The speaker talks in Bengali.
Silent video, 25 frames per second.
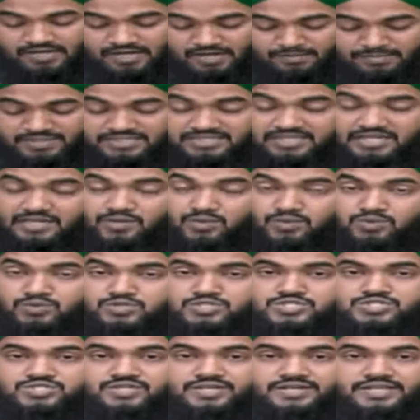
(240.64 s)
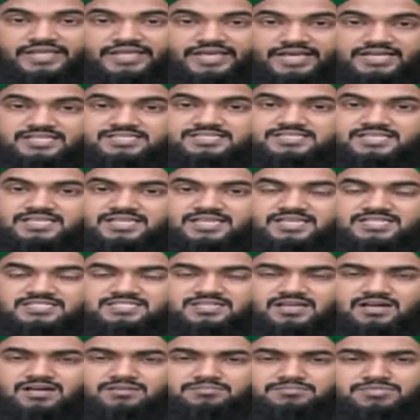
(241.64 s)
আমাদের এই অনুষ্ঠান জ্ঞান
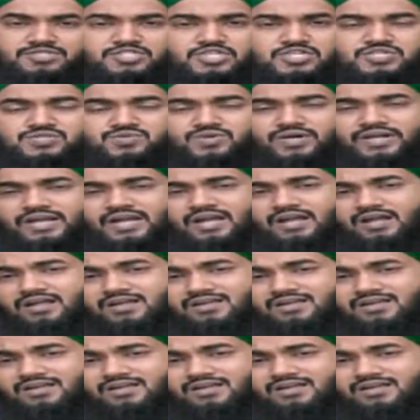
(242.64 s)
জিজ্ঞাসা বিশেষ করে